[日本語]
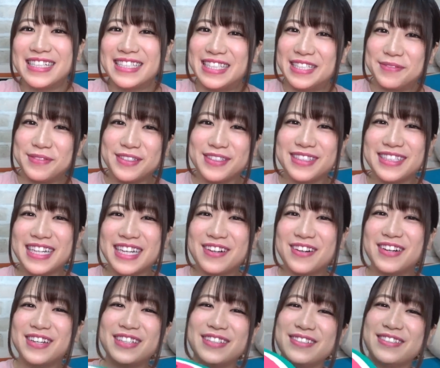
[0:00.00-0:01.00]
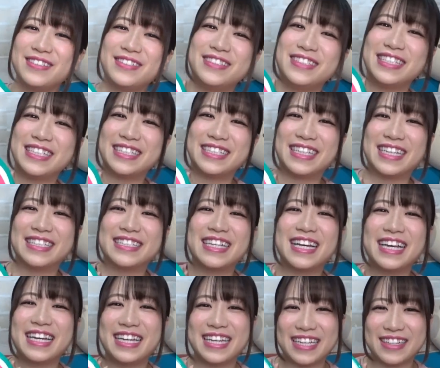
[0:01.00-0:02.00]
自分でこういう風に
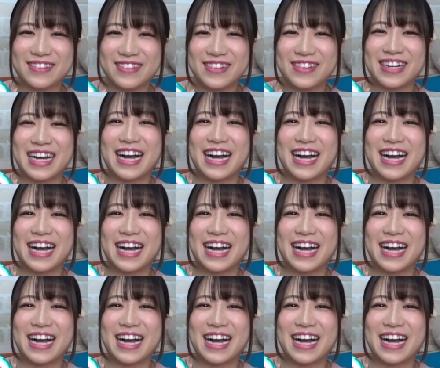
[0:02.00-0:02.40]
デザインを考